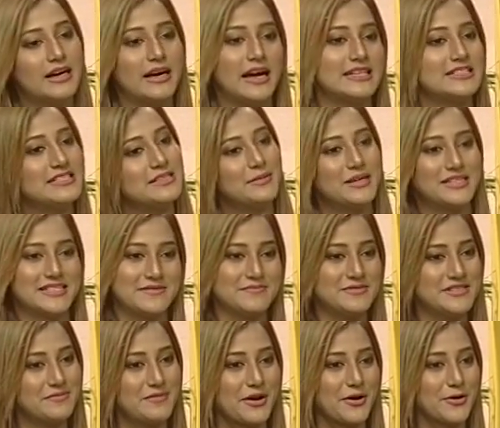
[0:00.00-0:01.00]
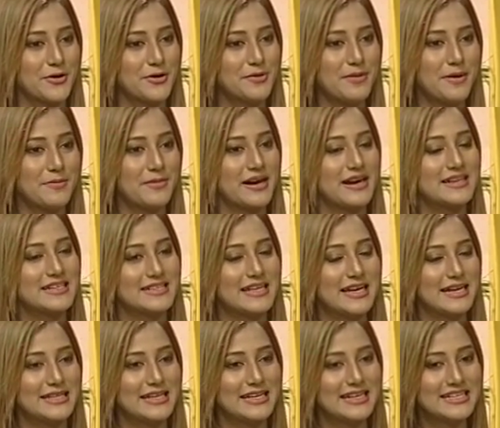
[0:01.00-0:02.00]
হাট্টিমা টিমটিম এরকম আবার একটা
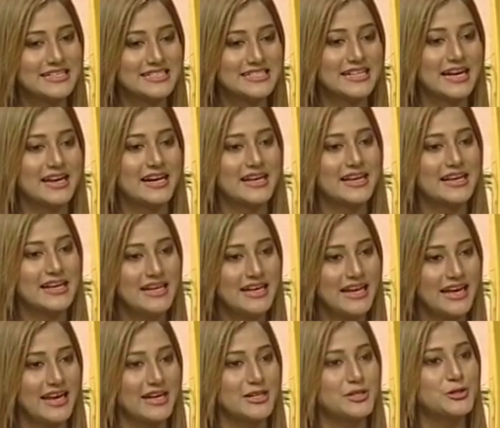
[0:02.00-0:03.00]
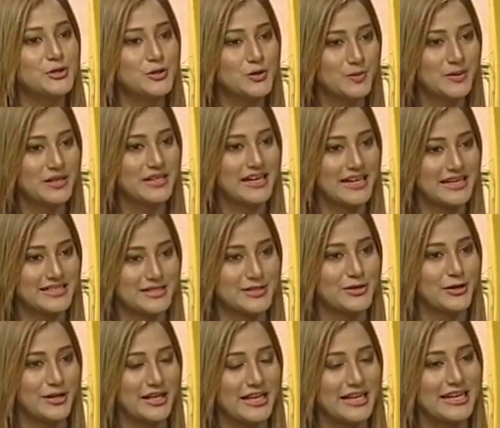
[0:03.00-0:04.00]
ধারা থাকে যে তারা হ্যাঁ সুকুমার রায় যে
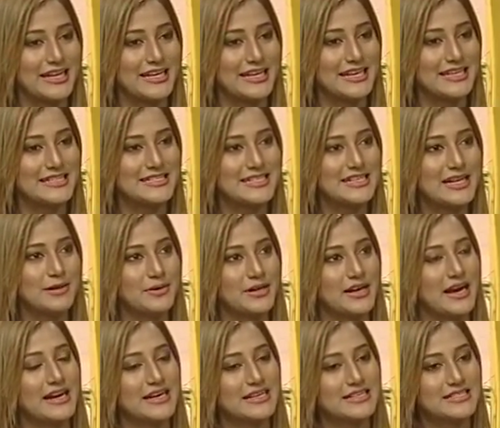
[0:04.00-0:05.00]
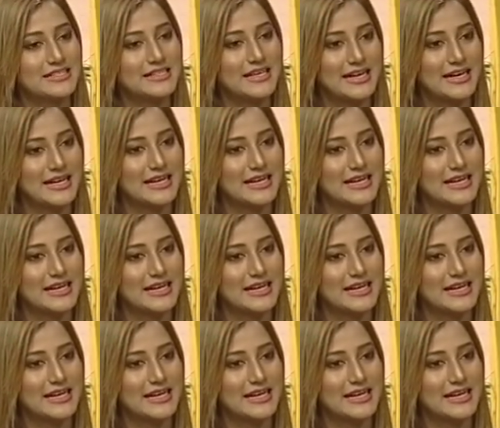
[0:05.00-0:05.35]
ধরনের লেখা লিখেছেন আবার আরেকটা ধারা